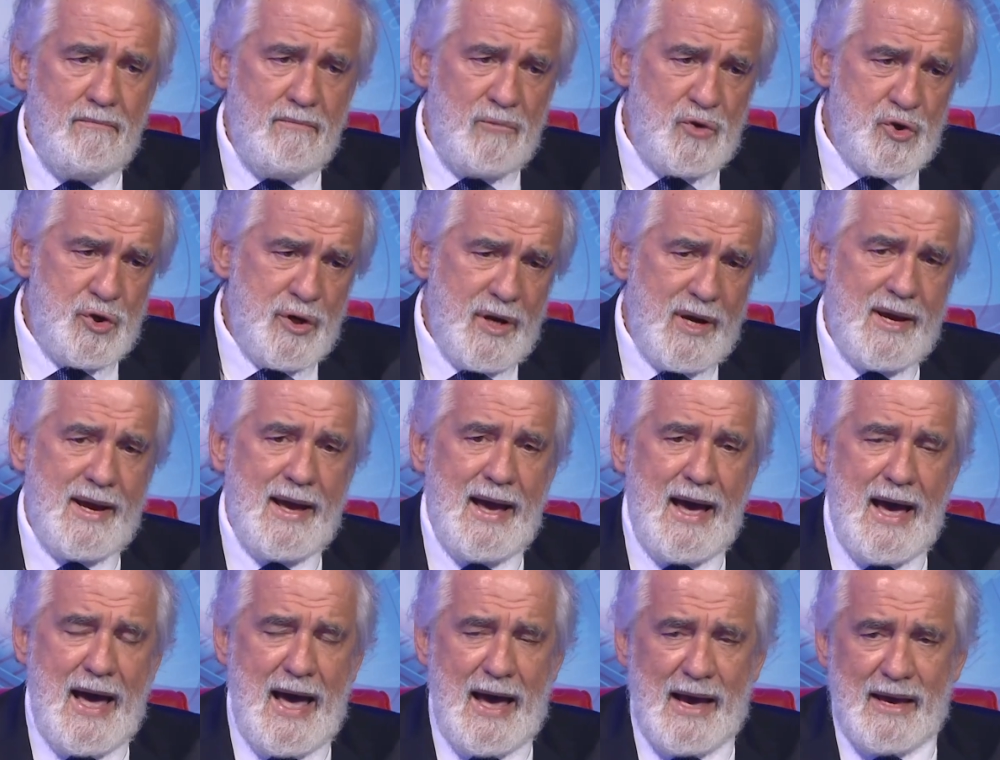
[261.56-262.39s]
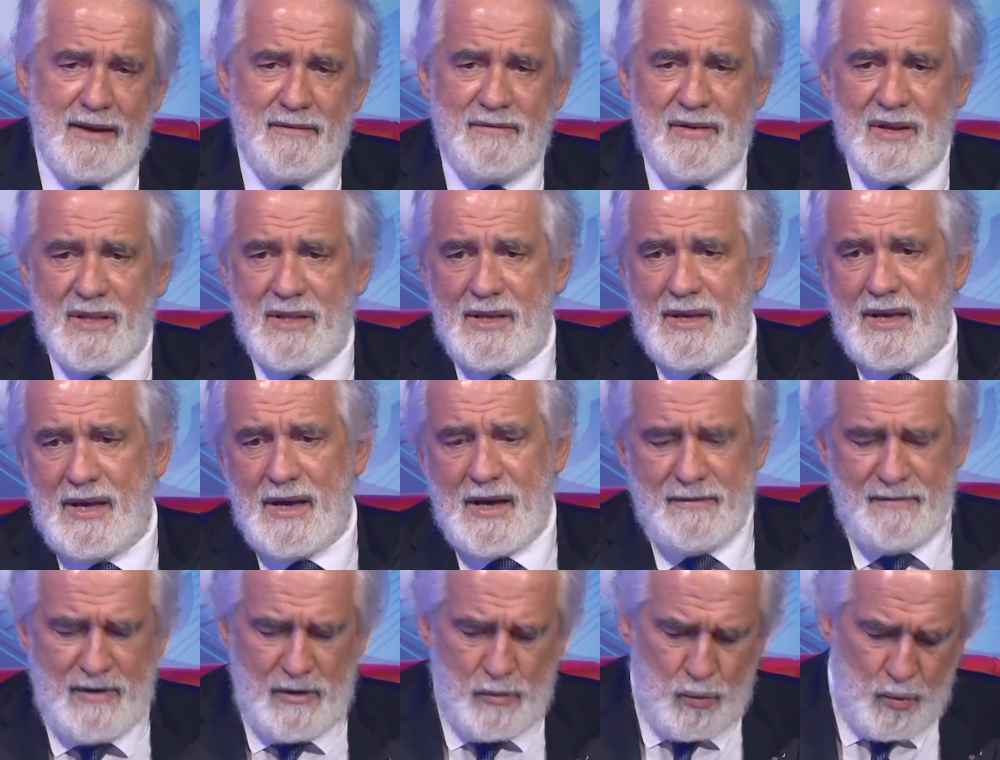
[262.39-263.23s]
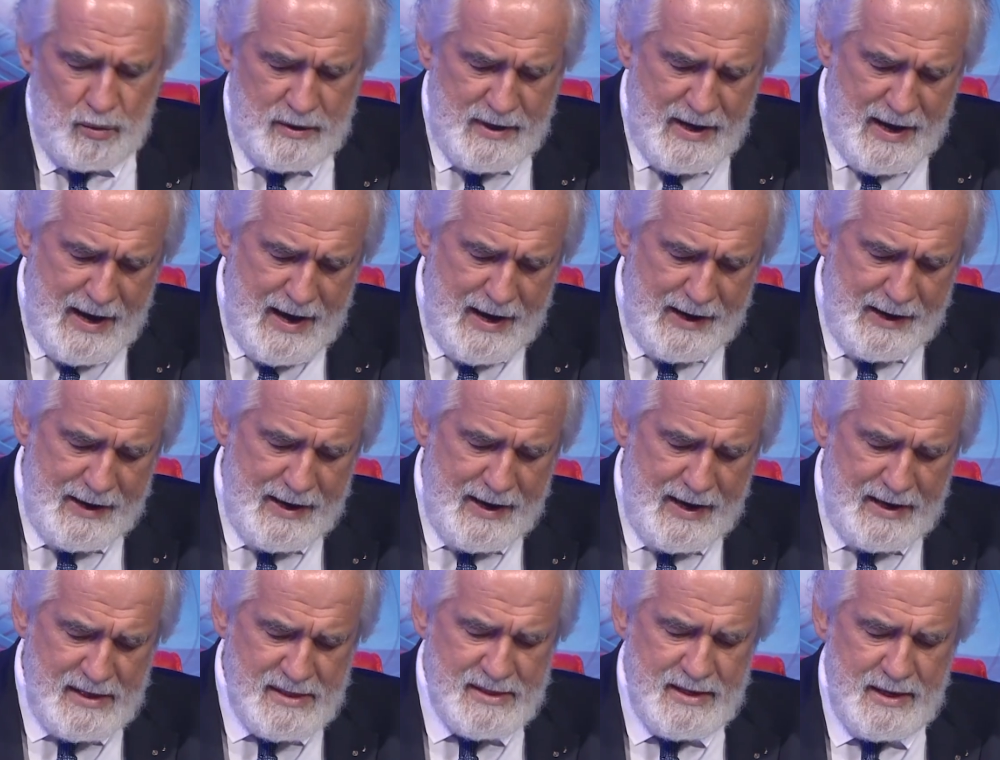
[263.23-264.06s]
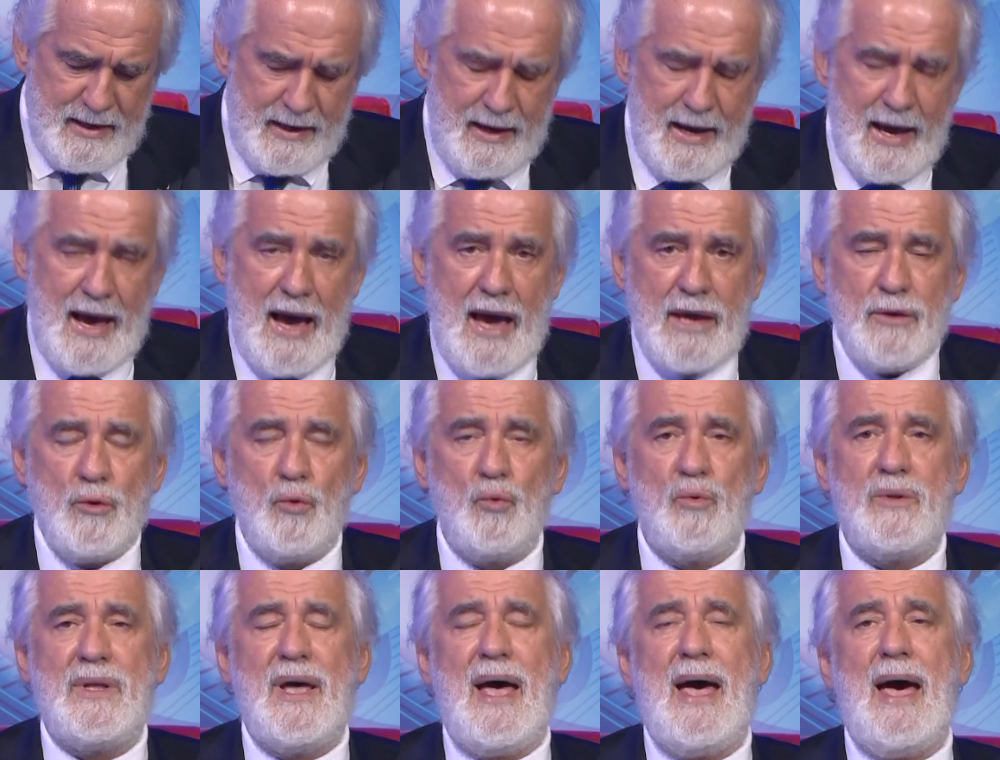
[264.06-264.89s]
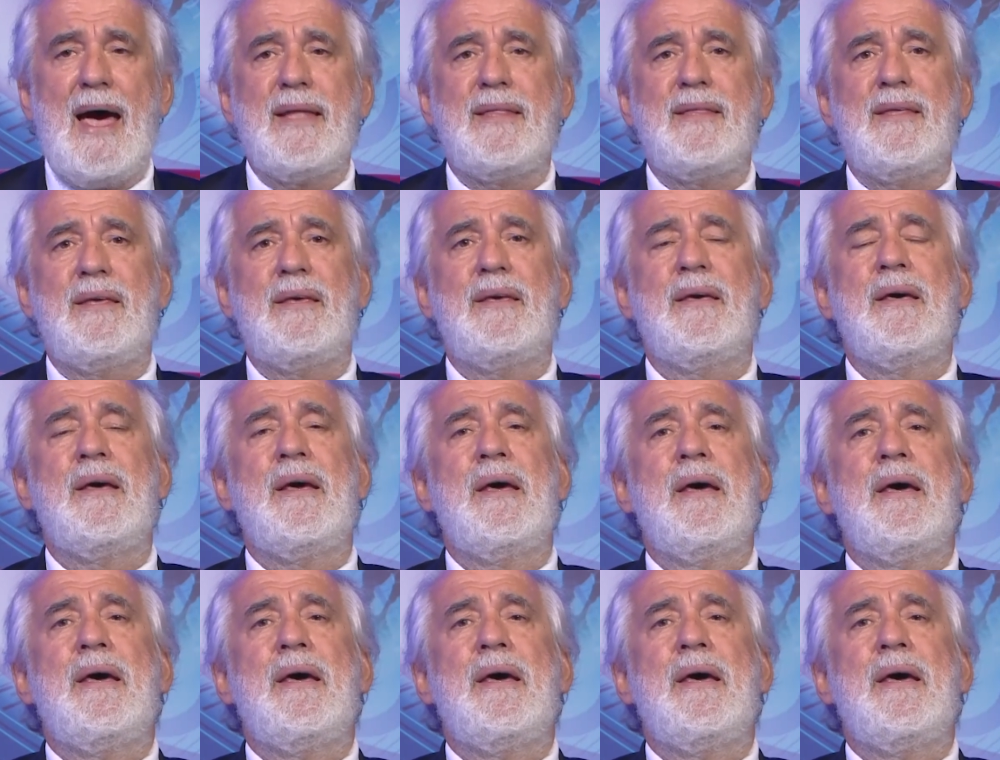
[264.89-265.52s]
cercare, vedere, valutare, essere aiutati